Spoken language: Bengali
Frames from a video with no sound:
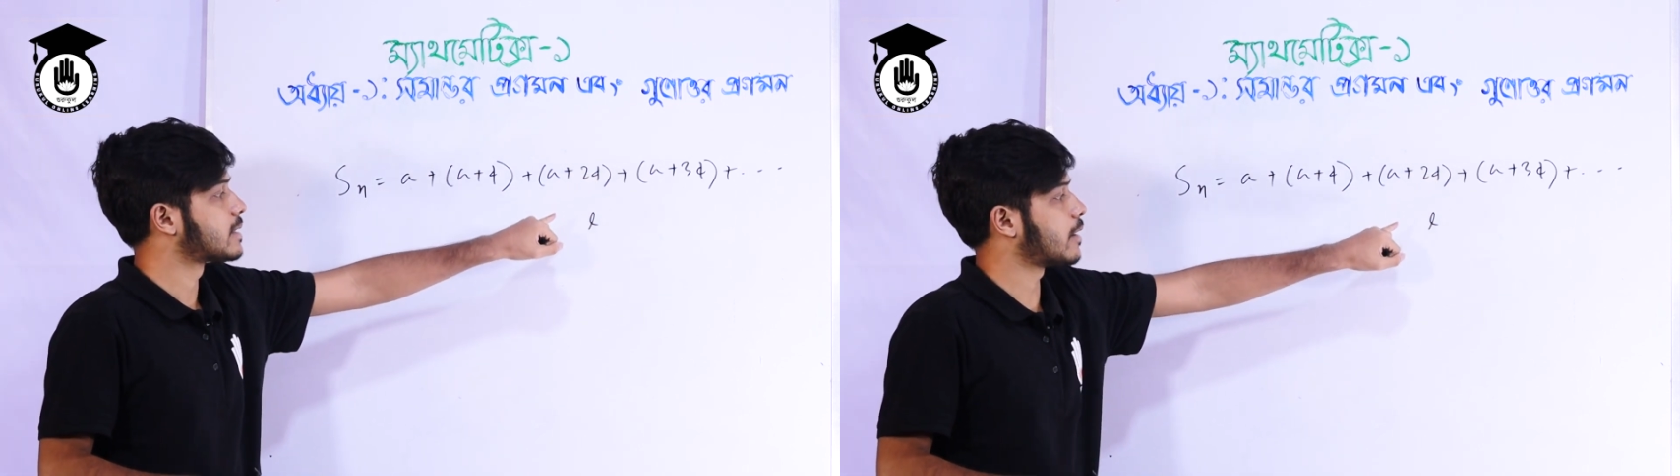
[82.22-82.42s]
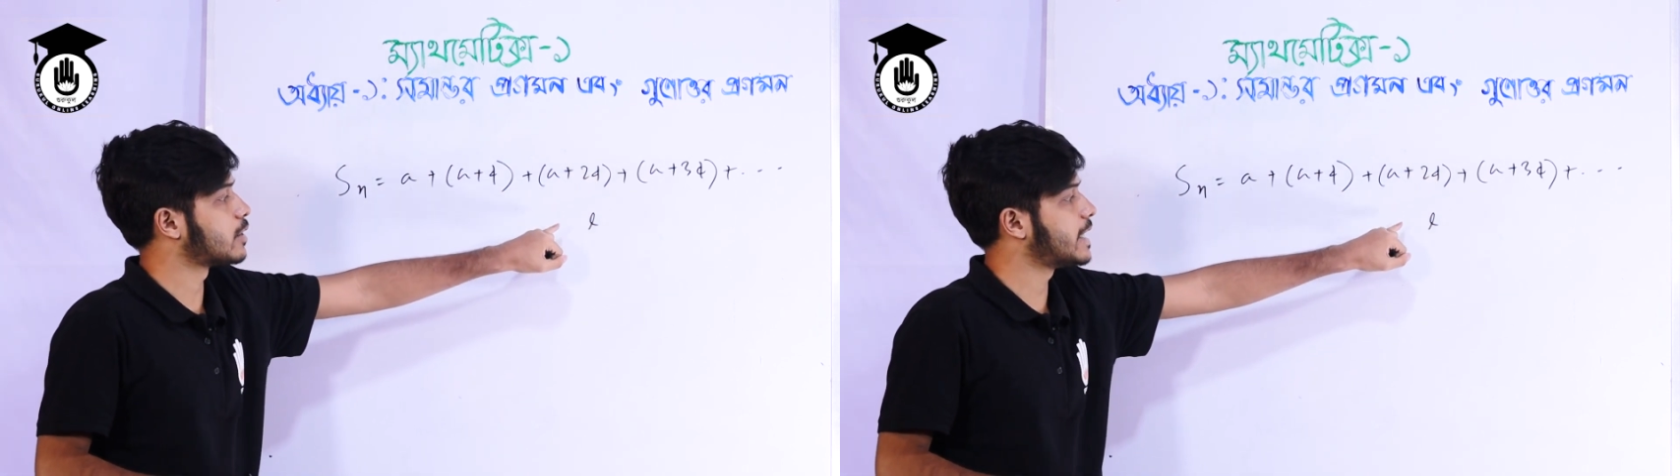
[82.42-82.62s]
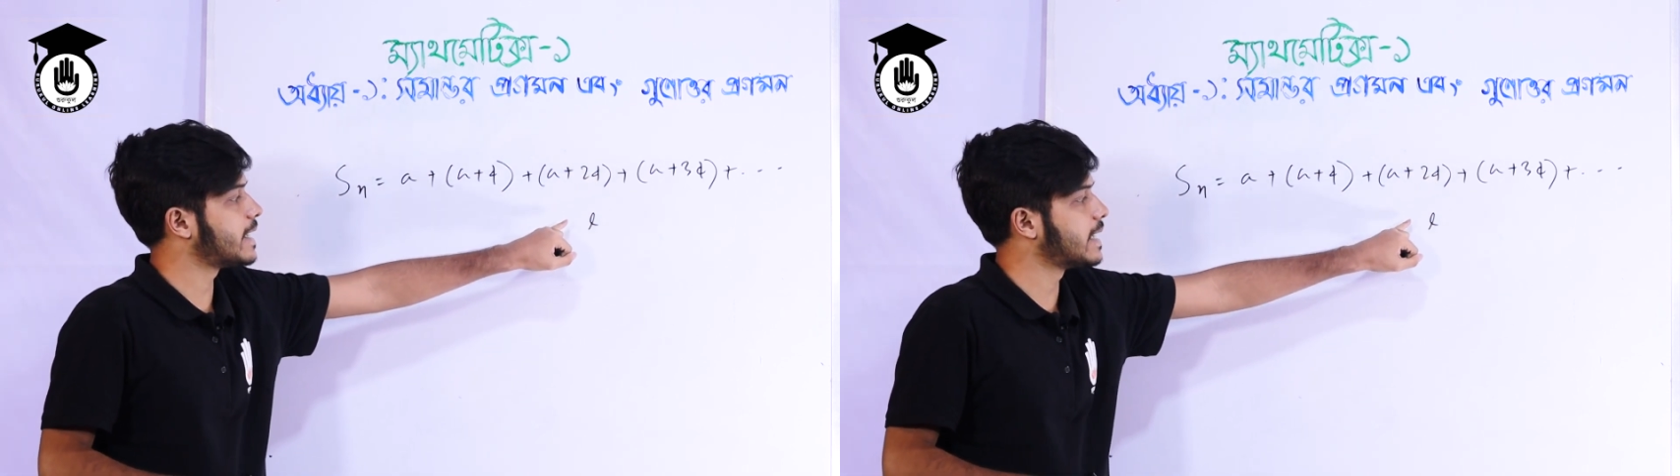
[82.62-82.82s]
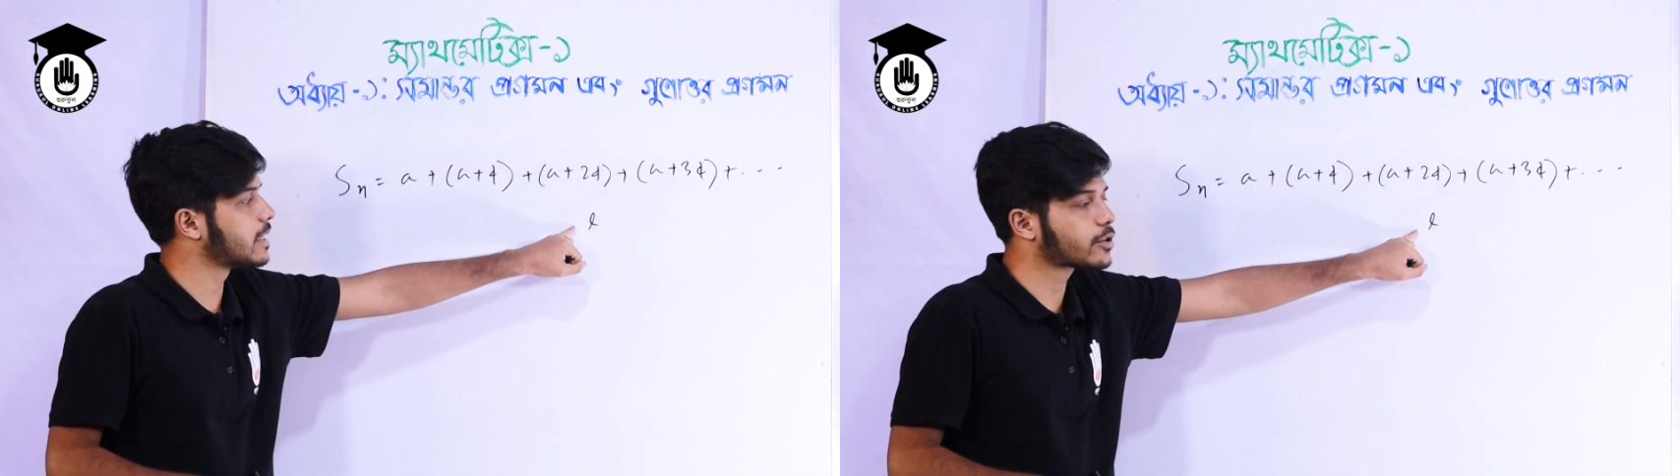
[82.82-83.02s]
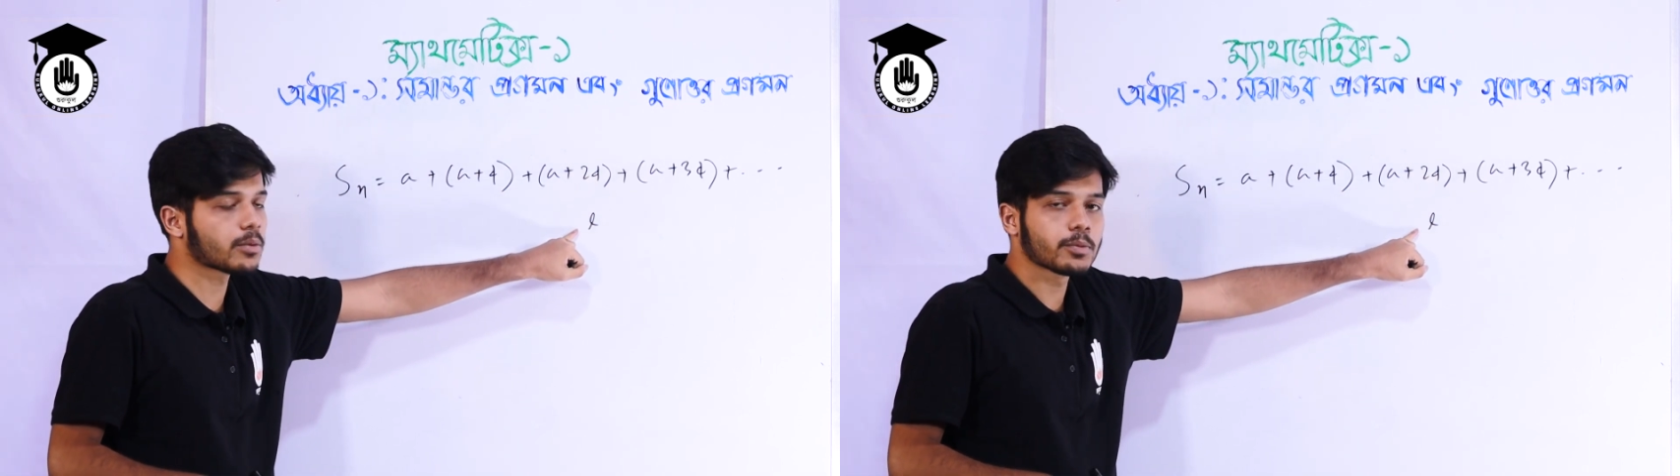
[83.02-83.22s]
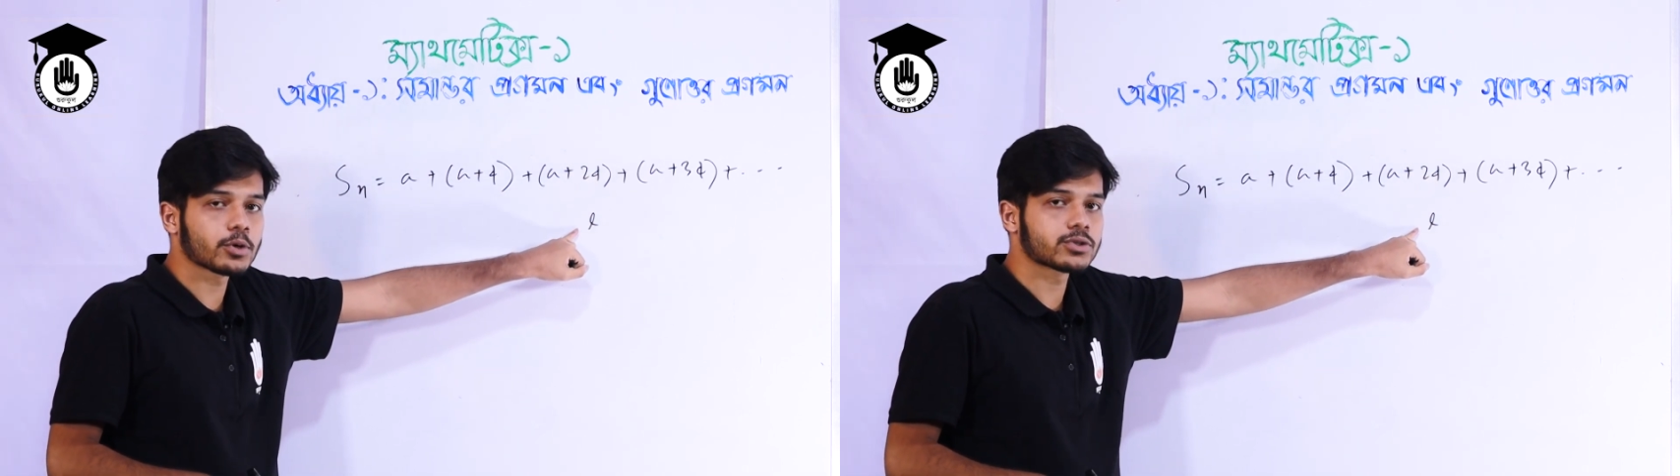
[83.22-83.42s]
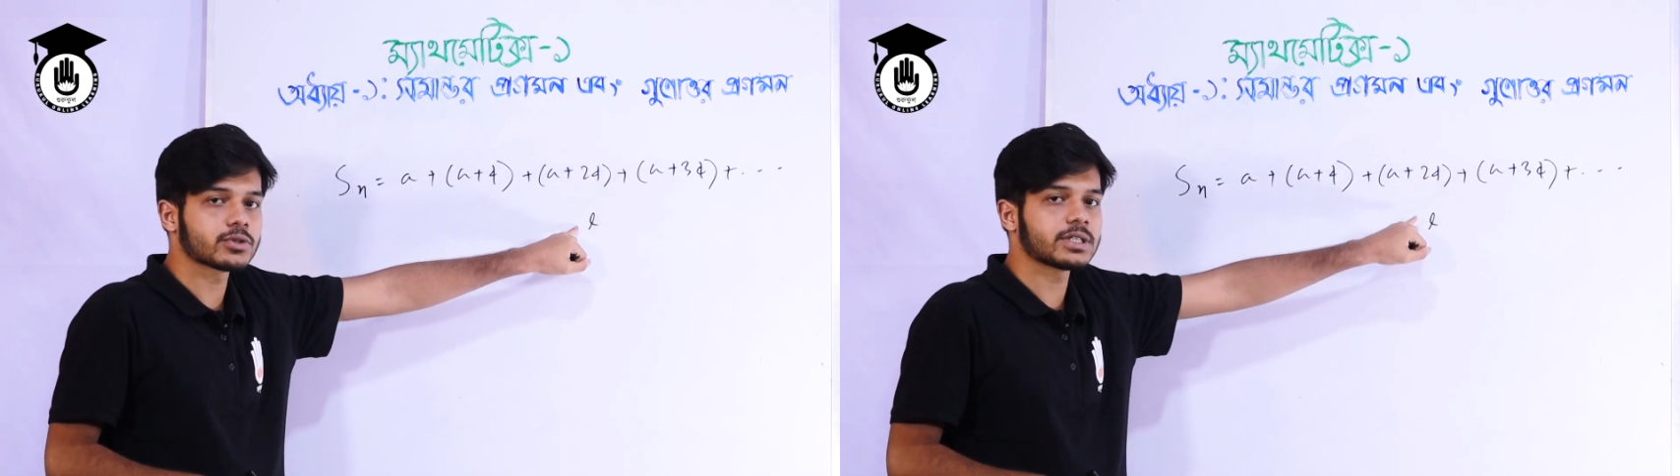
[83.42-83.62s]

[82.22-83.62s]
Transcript: তাহলে এলতম পদ